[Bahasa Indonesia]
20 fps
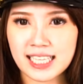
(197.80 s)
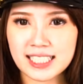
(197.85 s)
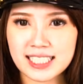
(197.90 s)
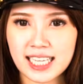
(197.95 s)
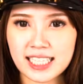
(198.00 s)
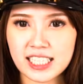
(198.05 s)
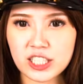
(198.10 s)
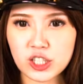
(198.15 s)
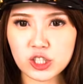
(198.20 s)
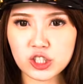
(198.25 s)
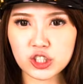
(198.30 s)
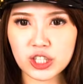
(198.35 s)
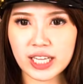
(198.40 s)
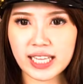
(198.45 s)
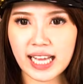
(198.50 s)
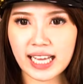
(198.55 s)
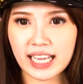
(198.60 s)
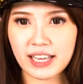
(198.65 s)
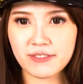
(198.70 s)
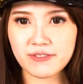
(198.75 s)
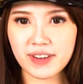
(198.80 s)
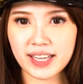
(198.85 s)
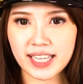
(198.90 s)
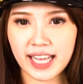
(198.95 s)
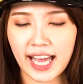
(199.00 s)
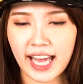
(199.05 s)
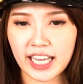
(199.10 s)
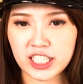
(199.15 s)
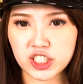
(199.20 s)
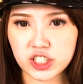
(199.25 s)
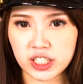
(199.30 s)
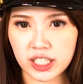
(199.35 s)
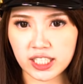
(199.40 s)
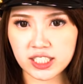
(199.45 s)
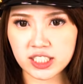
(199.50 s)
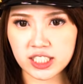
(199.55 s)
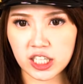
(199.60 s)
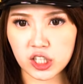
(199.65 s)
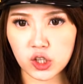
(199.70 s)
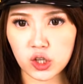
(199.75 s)
Selain itu juga ada event
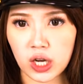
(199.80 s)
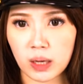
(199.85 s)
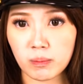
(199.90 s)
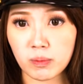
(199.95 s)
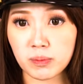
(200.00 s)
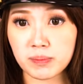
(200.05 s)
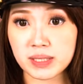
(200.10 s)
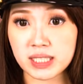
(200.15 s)
exchange yaitu kamu